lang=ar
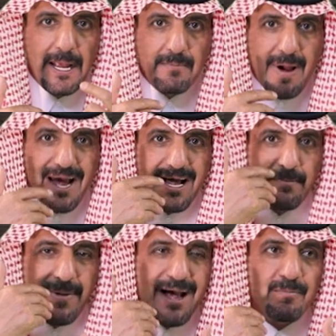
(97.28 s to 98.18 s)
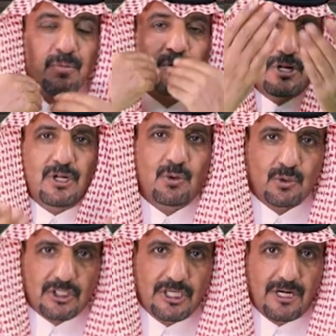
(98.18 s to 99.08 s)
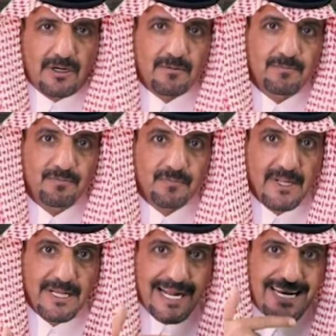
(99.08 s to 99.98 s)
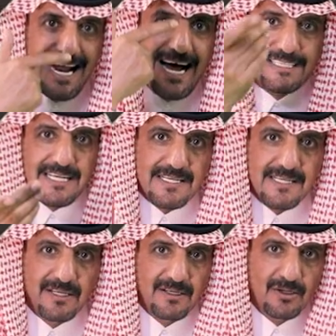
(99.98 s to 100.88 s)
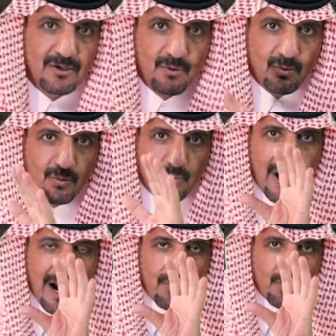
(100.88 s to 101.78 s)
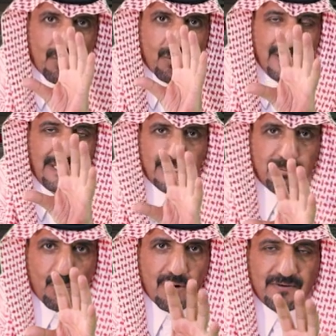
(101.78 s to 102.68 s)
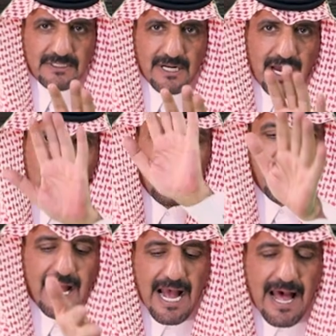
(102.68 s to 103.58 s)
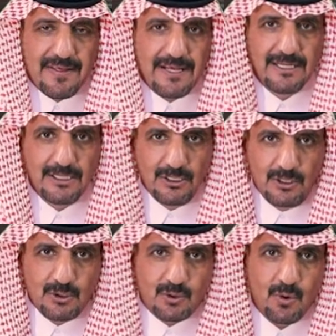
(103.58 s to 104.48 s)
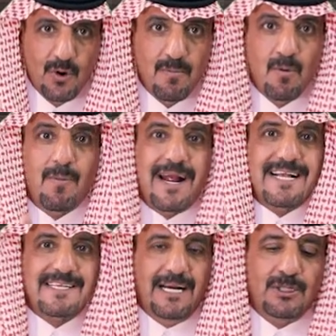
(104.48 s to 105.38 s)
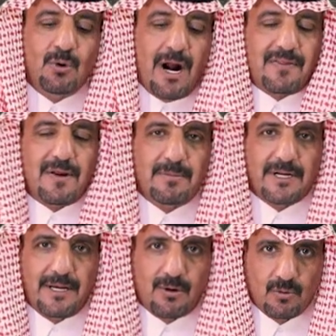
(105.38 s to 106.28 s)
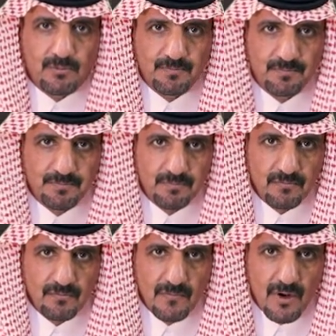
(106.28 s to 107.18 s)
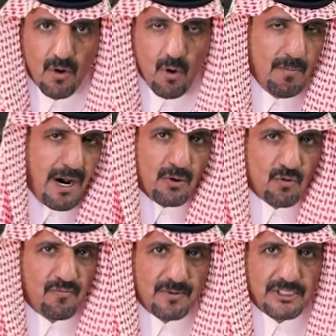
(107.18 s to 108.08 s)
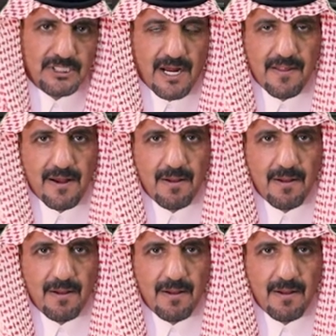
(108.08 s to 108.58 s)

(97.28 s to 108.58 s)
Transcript: ما ما ممكن انه يصير يعني الحدث والحكمة والفطنة هذه عنده مميزة عنده أكثر من غيره ومعروف بالشيء هذا